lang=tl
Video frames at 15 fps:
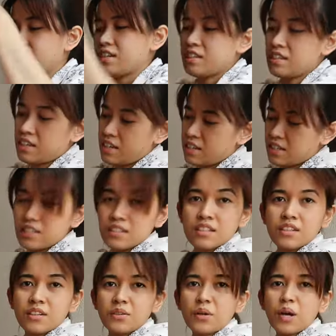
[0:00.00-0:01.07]
Ayan.
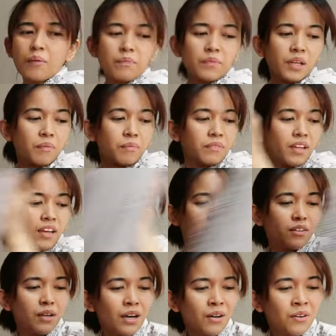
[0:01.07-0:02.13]
Crop top
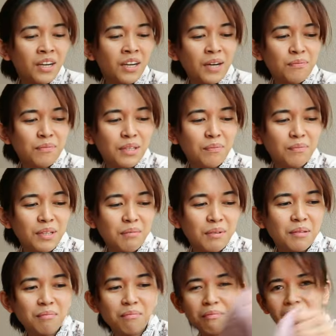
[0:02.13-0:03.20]
din. Ah, crop top
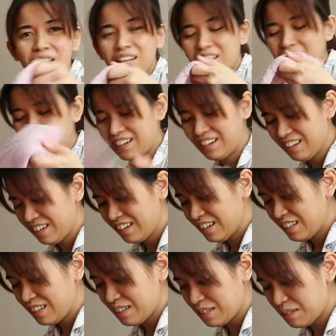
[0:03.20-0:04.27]
naman pala.
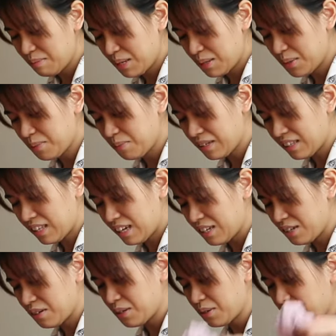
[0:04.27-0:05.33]
Tapos meron pa
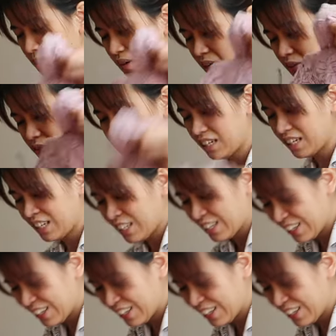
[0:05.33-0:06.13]
tayo. Meron pa ako nito.